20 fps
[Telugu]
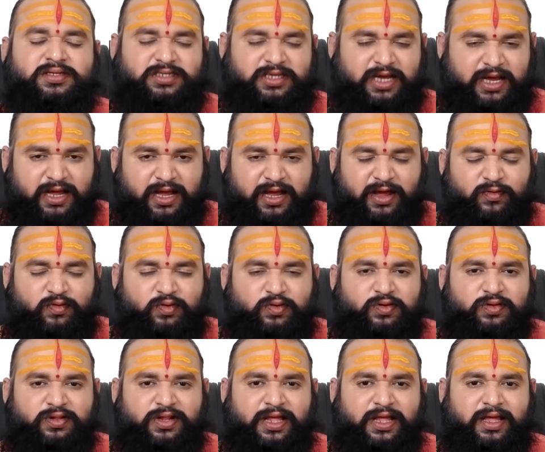చక్కగా
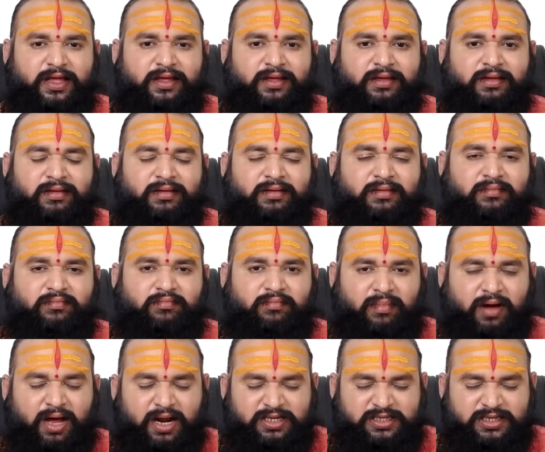ఉంటుంది
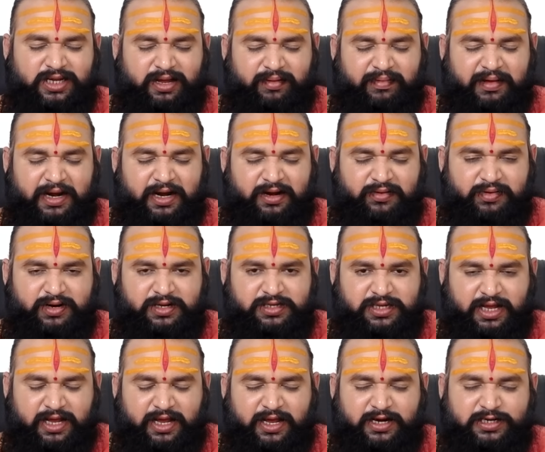మానసికమైనటువంటి
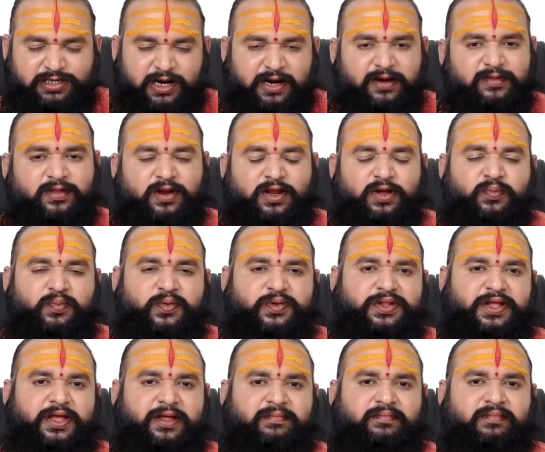సంఘర్షణలు
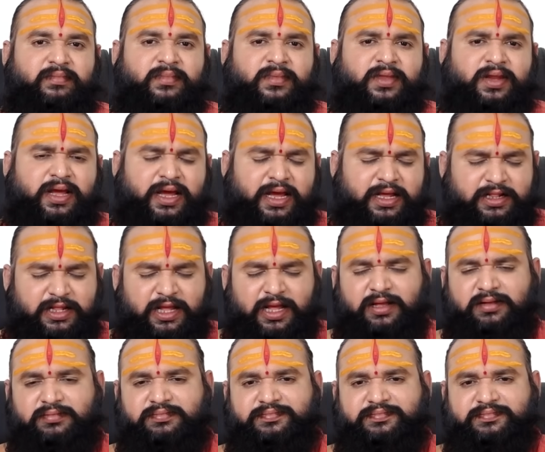తొలగిపోతాయి అయితే